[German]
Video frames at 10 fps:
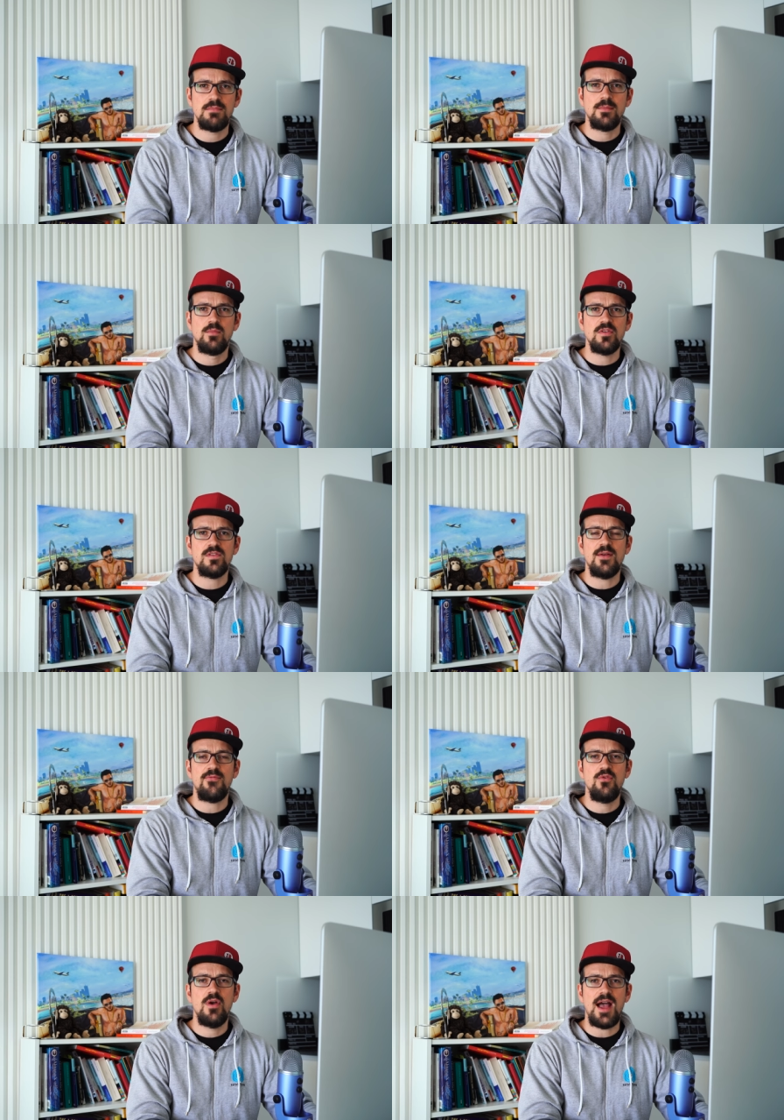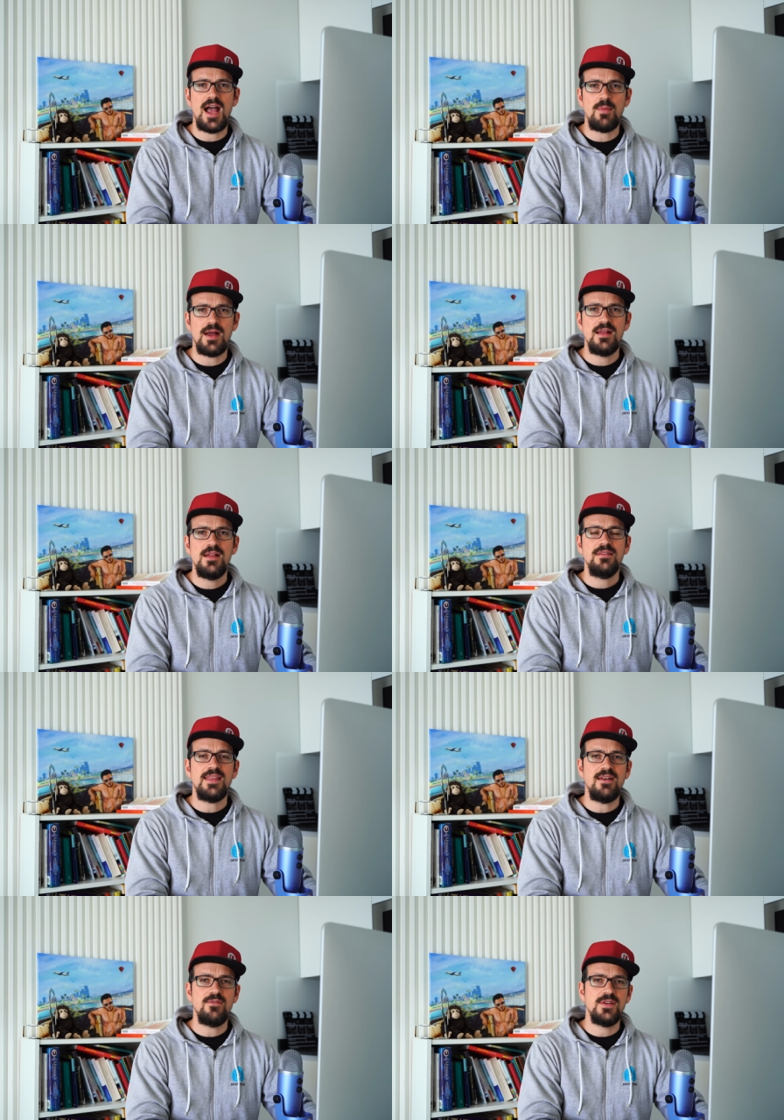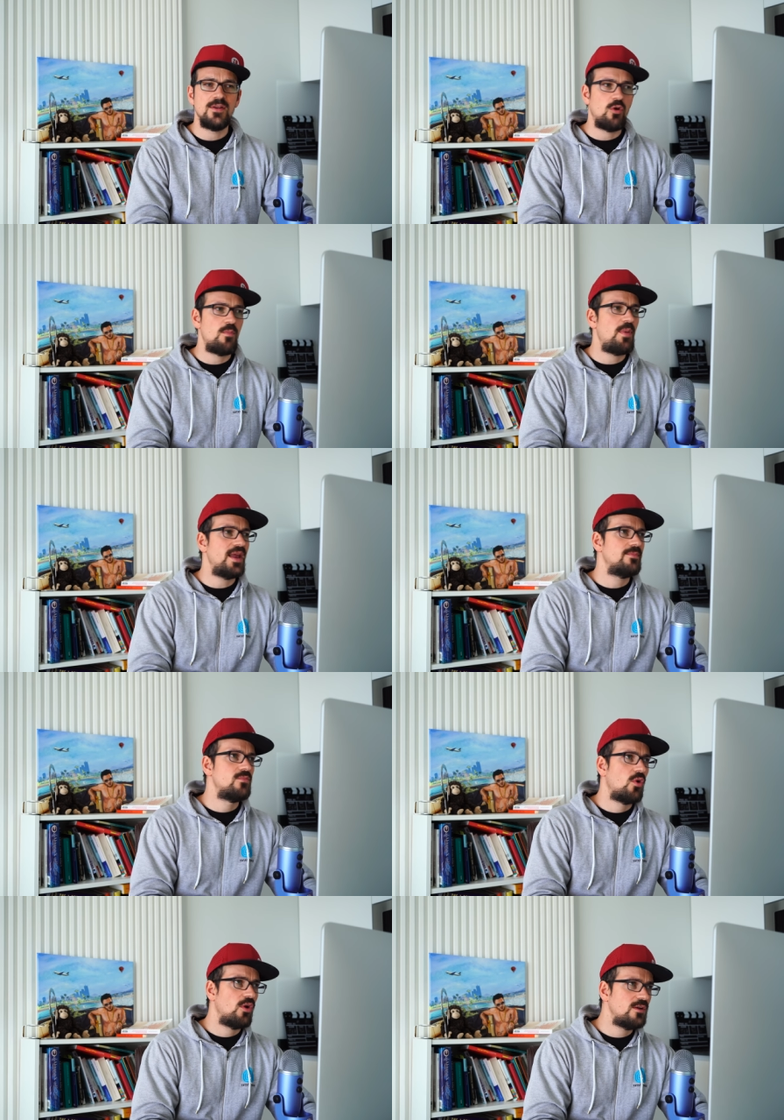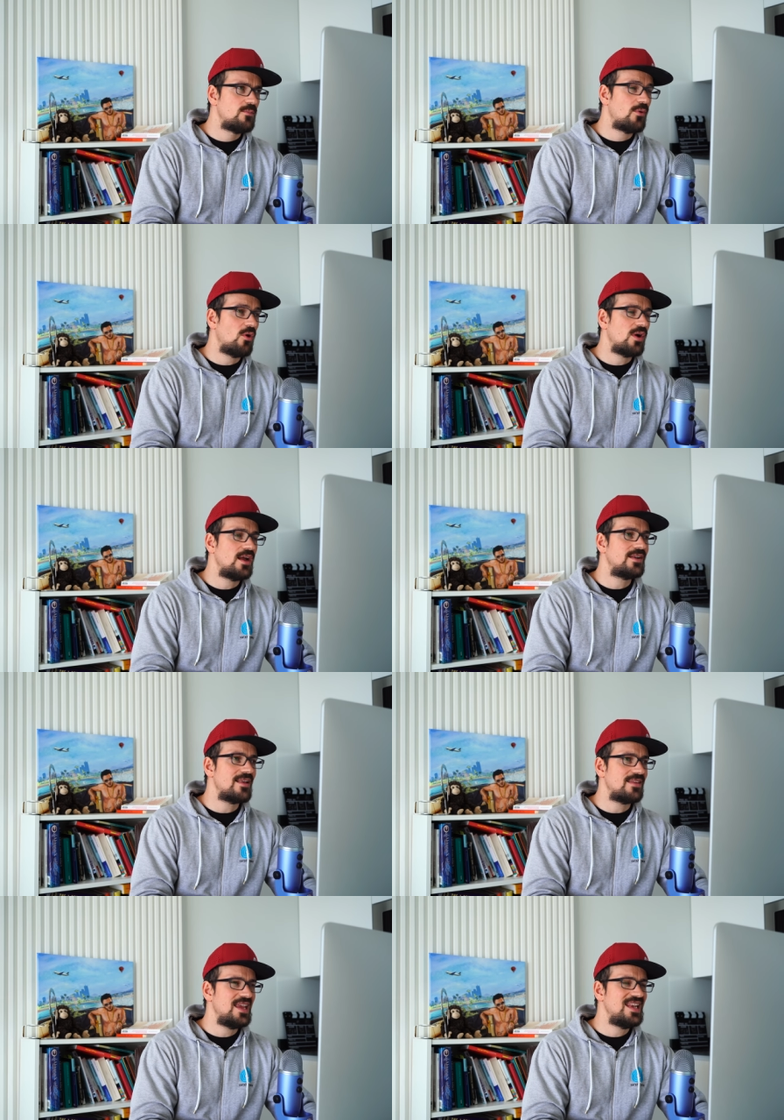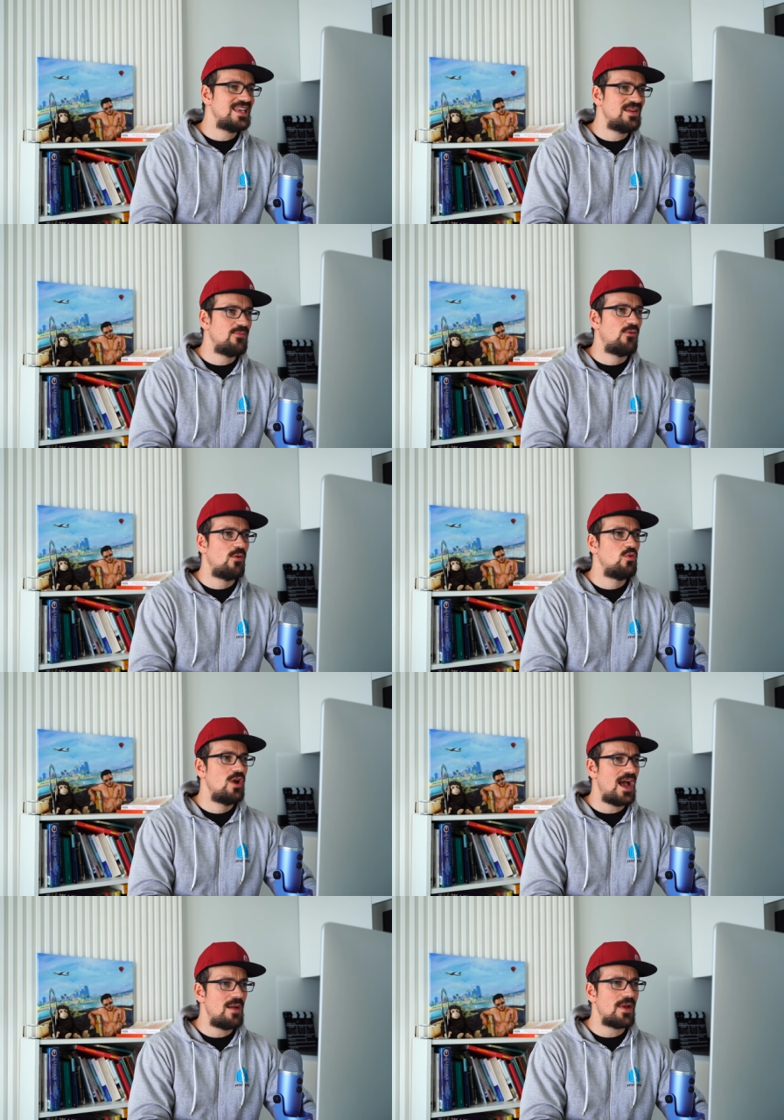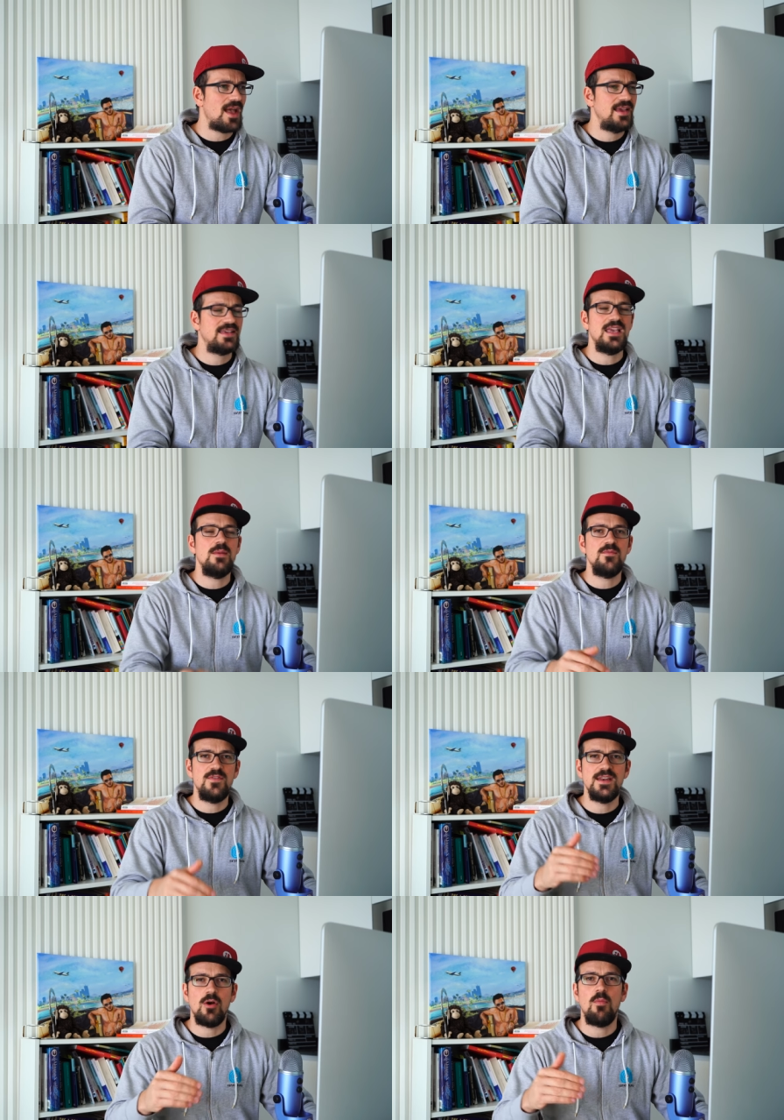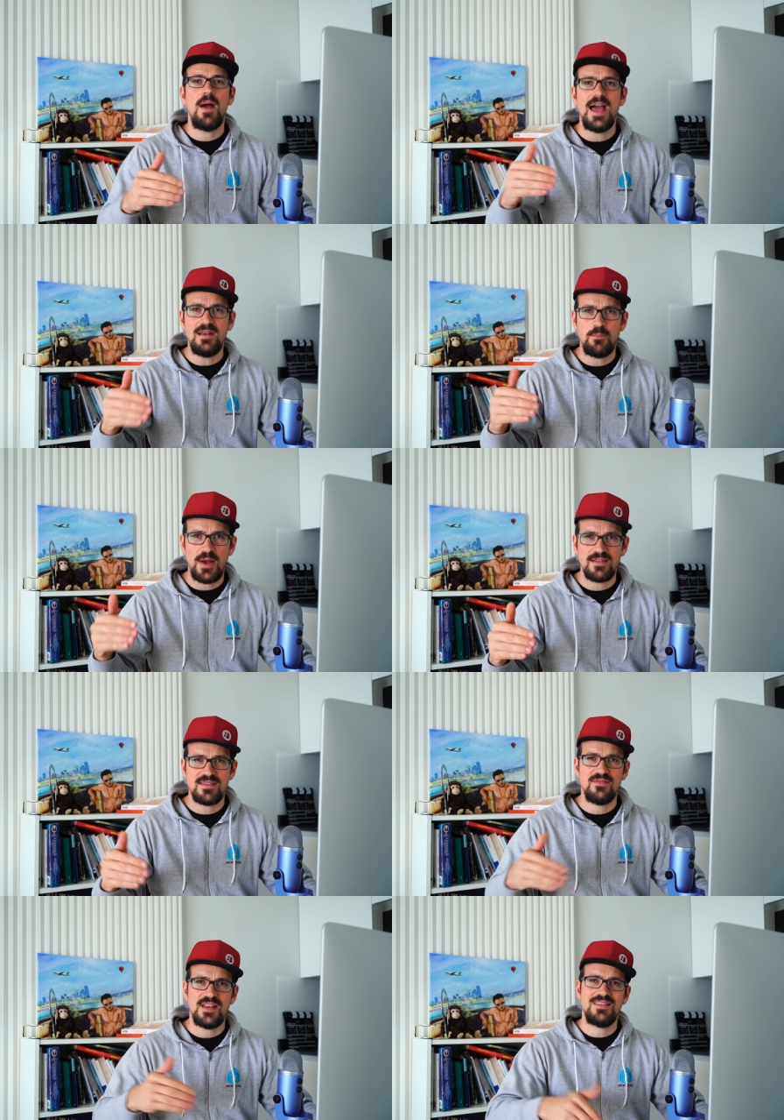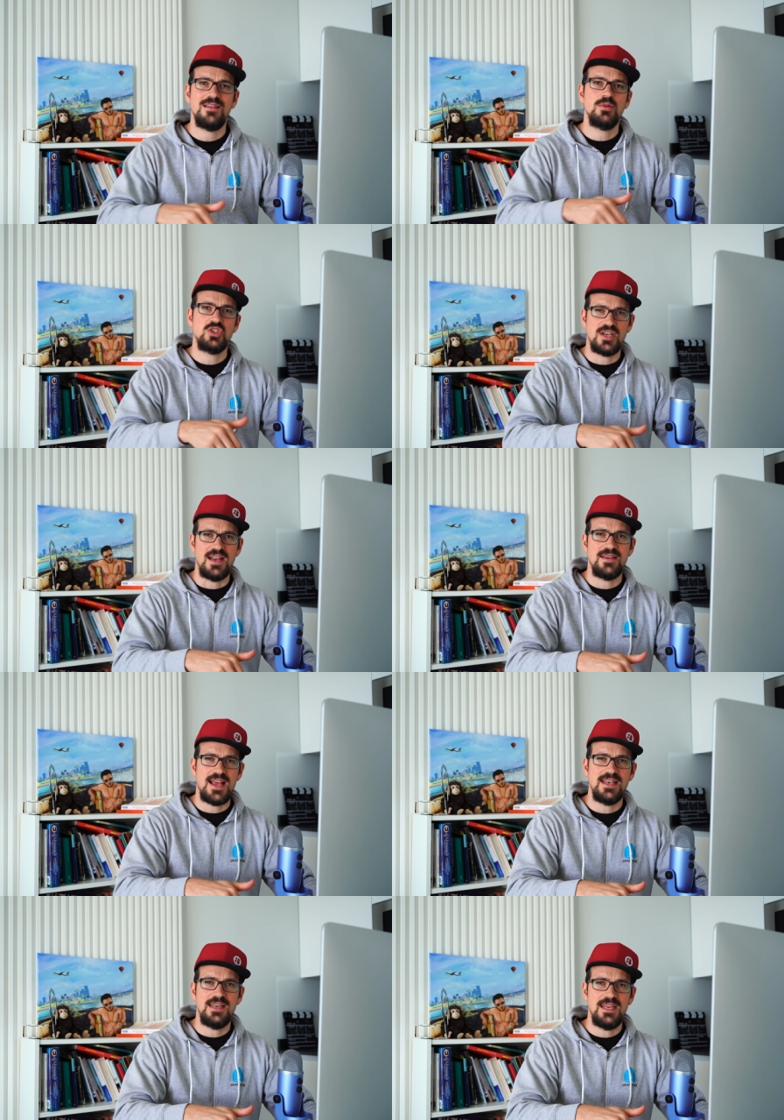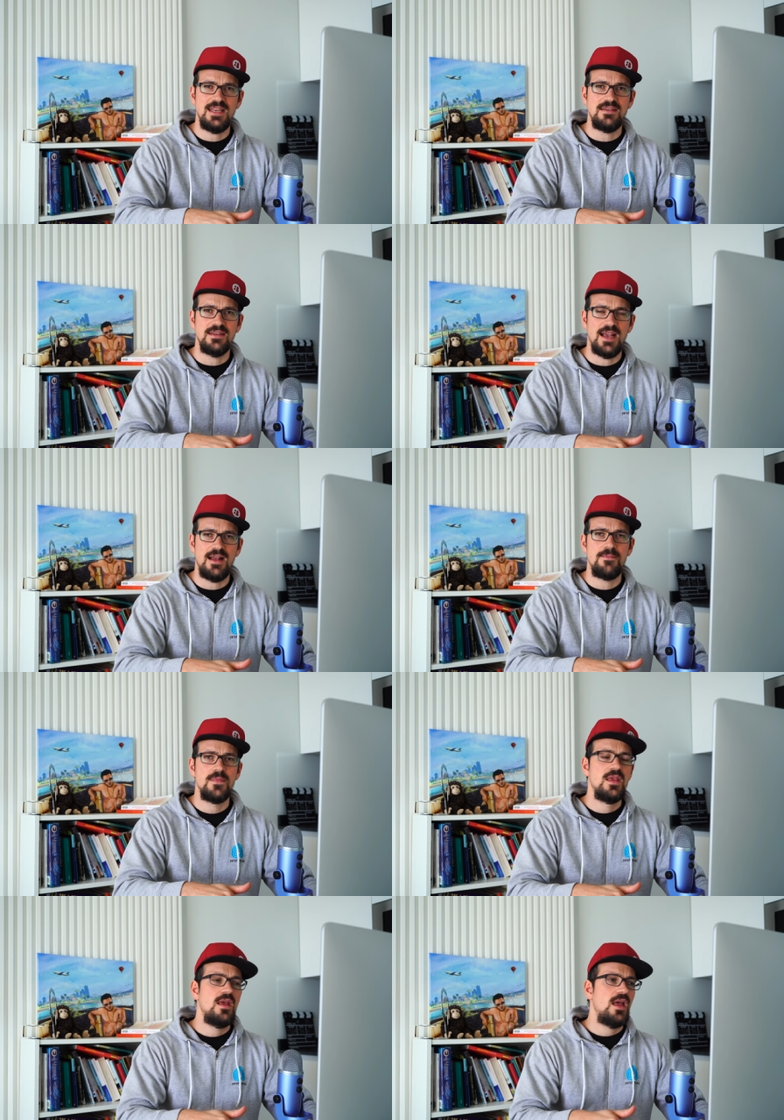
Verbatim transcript: Man muss dafür aber dann wiederum bei dem neuen Broker das in dem Formularbereich eben wiederum anpassen, was den Bestand angeht. Ja?